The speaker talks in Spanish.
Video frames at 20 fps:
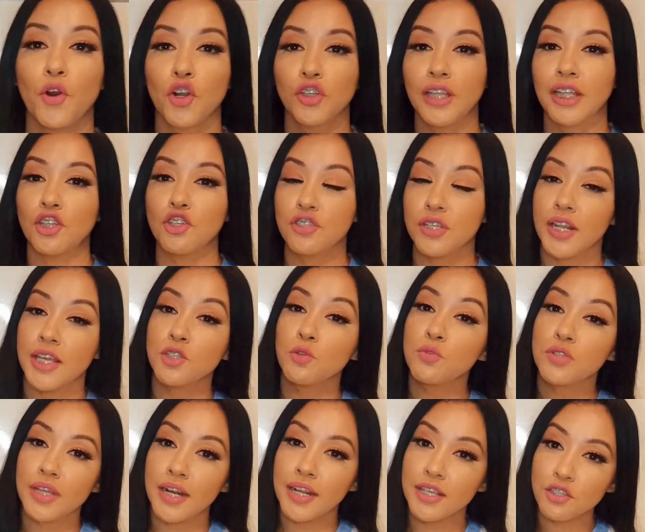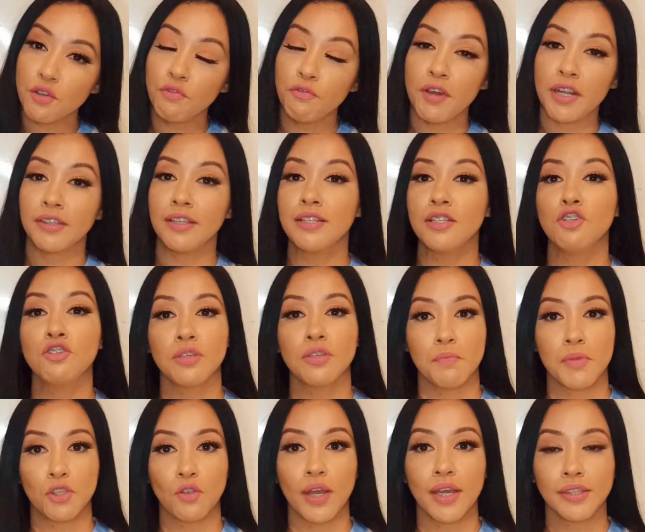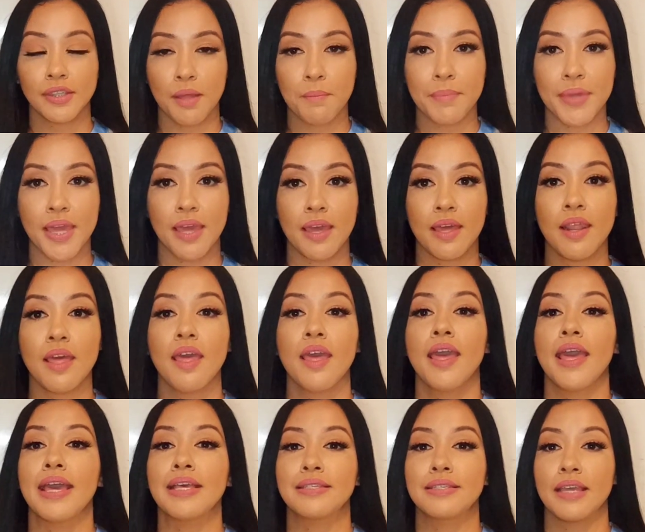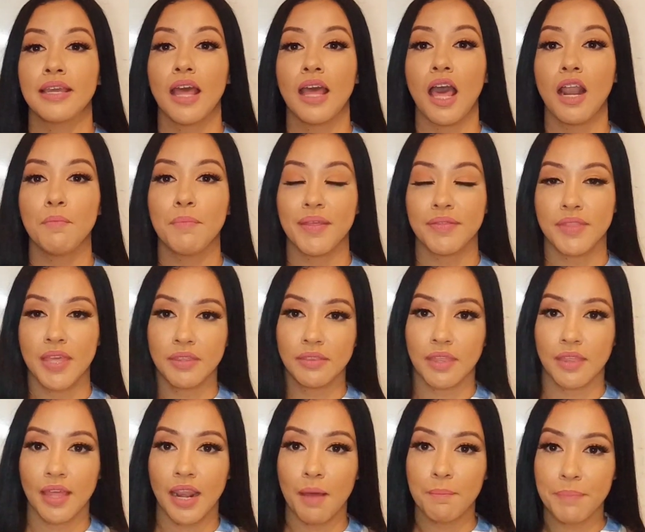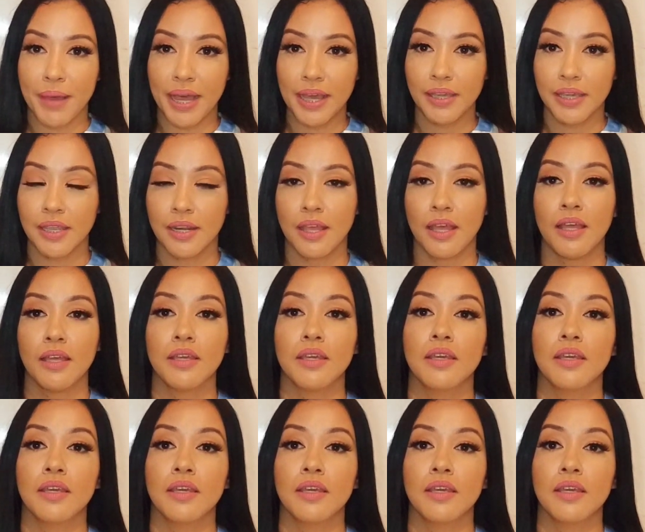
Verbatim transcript: lo tanto, si les gustan las ofertas, los invito a que también estén al pendiente de la página